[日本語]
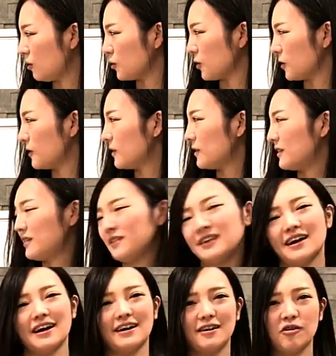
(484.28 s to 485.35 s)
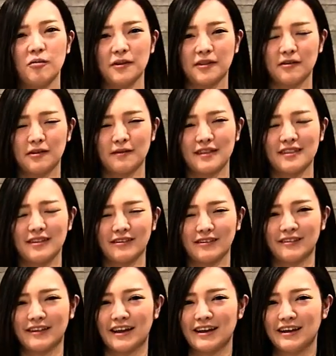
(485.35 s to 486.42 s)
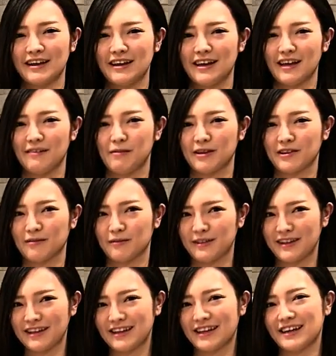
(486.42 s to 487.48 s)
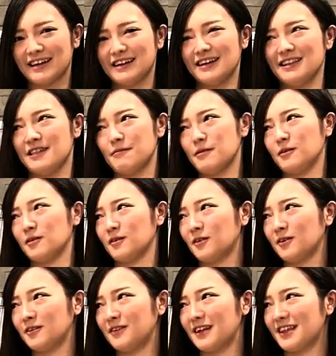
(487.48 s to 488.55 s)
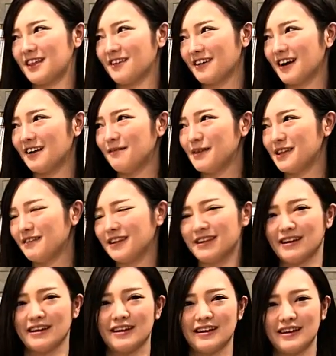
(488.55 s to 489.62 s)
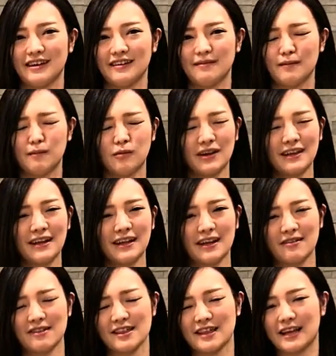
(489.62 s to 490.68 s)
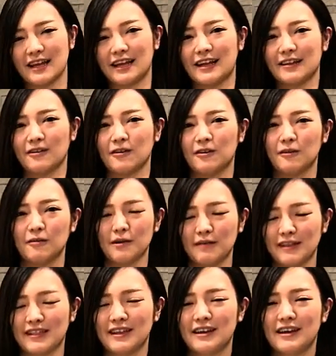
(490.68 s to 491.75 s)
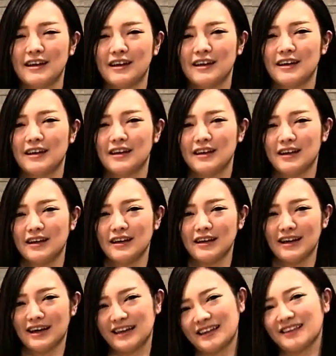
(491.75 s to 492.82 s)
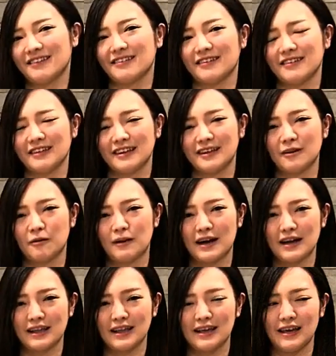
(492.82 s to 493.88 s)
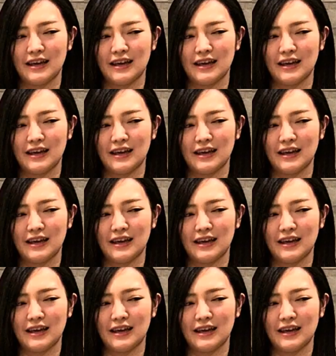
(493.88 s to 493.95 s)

行こうというふうには思っておりますということで、えー、皆さんもぜひね分の食の歴史とか見てみて、えー、もらえたら楽しいんじゃないかなと思います。はい、ということで今日は、